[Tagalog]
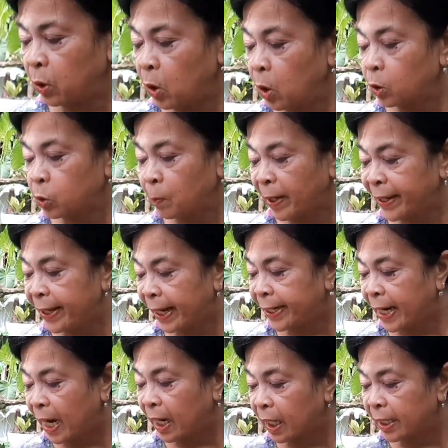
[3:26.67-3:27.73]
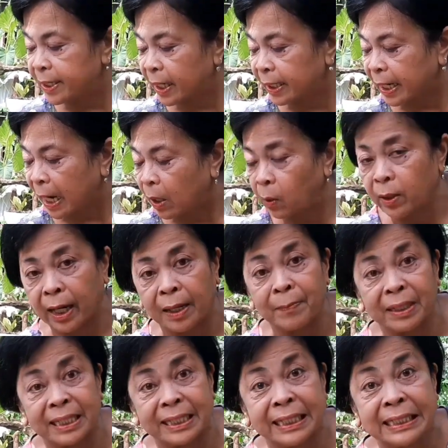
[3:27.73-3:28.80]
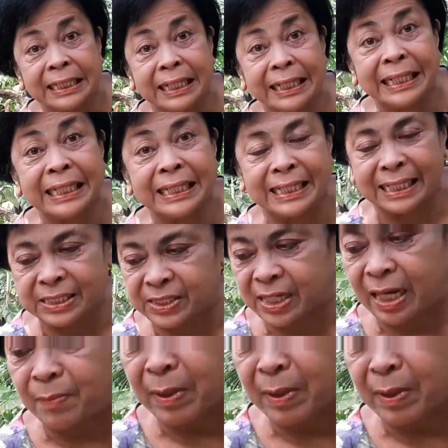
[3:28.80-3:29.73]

matuyo o tumanda na ang kanyang dahon ay magiging green